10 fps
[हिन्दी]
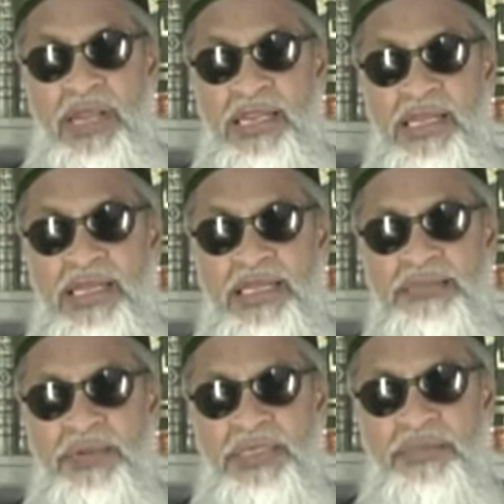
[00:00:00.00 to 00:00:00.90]
बनाने के लिए
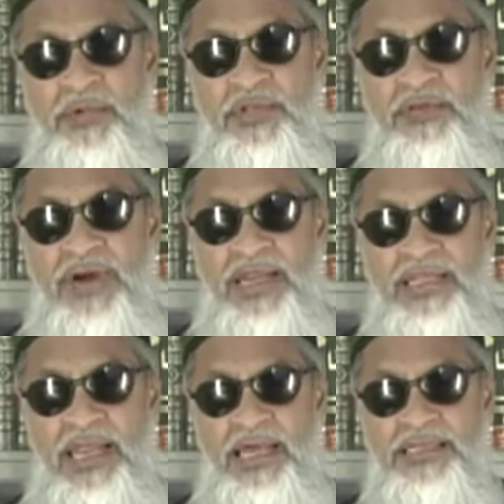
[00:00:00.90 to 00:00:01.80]
इसमें से मोती वगैरह
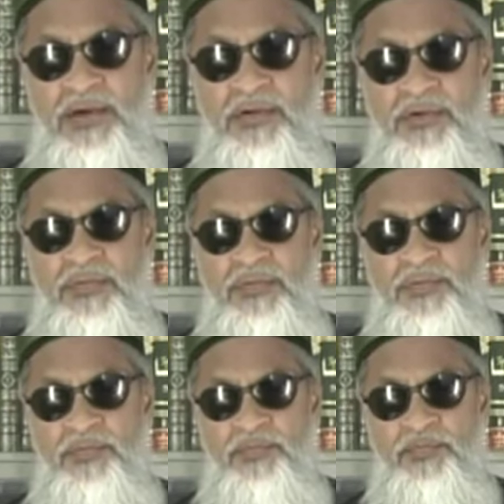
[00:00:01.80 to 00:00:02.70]
तलाश करो
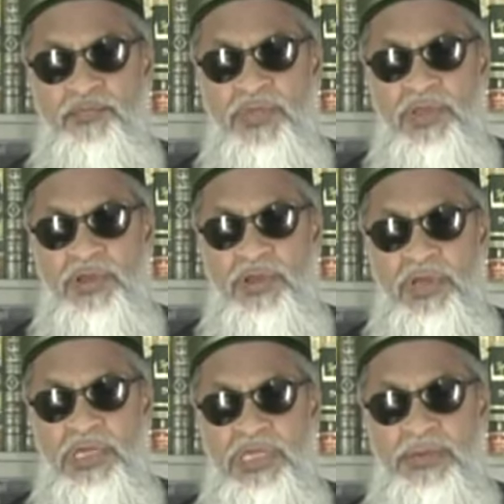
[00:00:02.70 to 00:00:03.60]

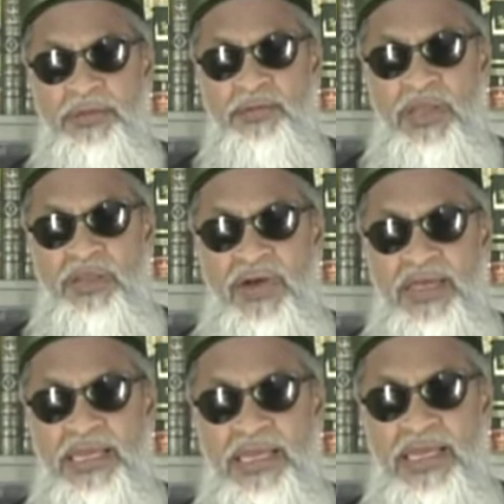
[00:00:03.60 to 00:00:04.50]
ये भी तुम्हारे
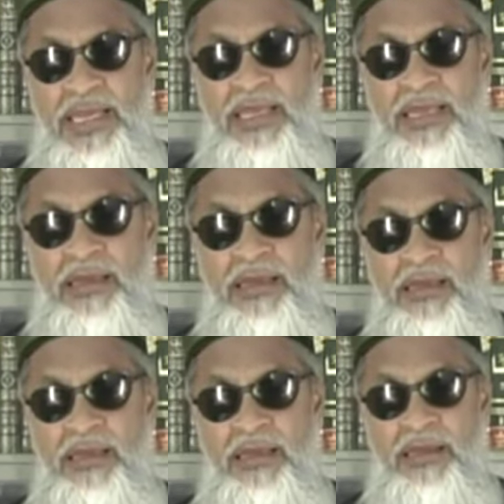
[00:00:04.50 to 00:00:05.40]
फ़ायदे के लिए है
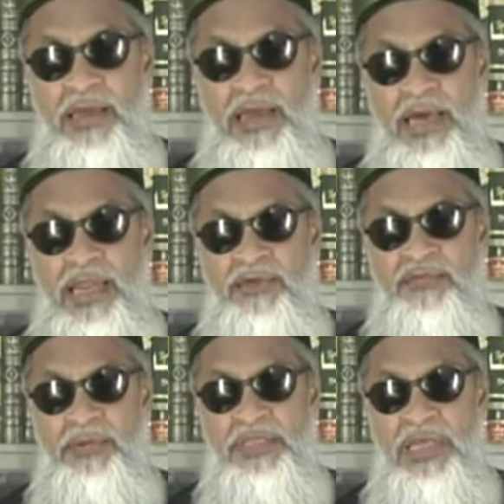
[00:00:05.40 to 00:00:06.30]
अल्लाह
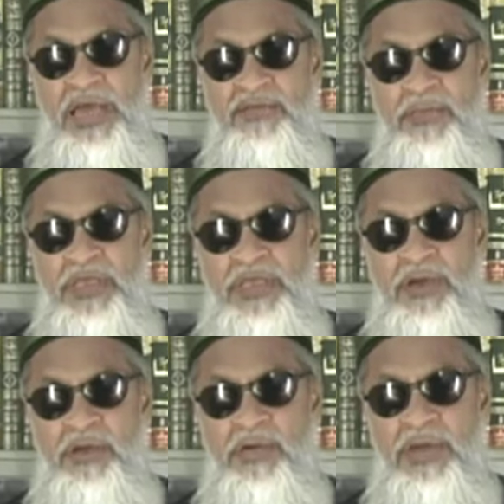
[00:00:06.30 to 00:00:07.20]
फरमाता है अफमन
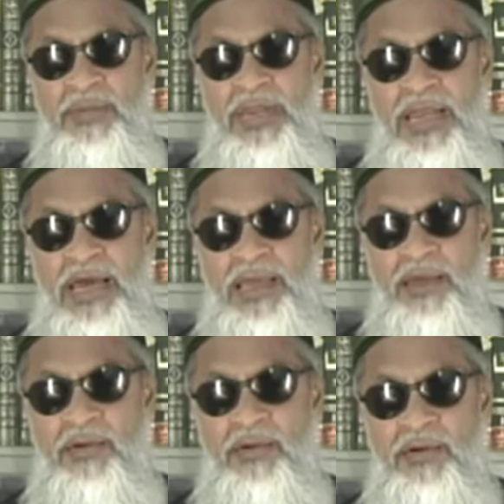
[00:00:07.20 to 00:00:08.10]
यखलुक कमल्ला
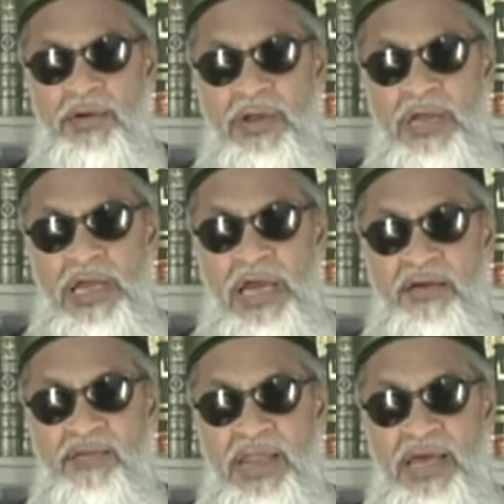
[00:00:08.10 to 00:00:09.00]
यखलुक
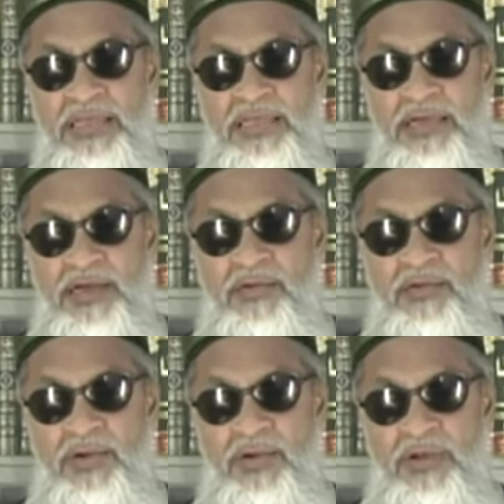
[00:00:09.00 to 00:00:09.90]
अफला
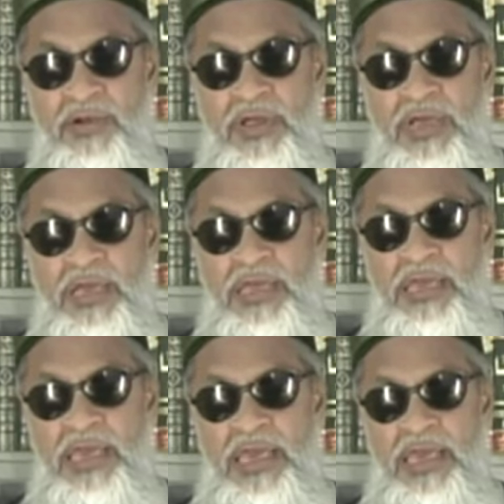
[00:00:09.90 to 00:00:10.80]
तकरून
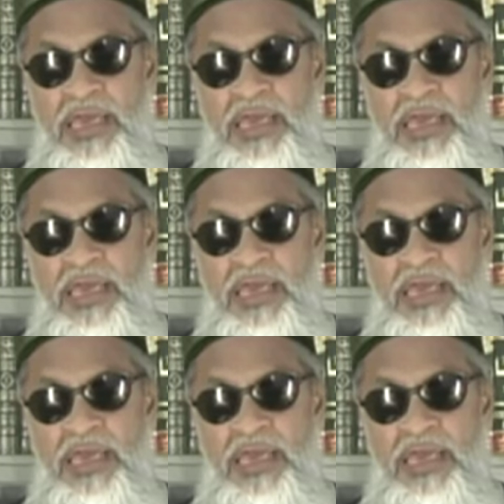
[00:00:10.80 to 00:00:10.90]
के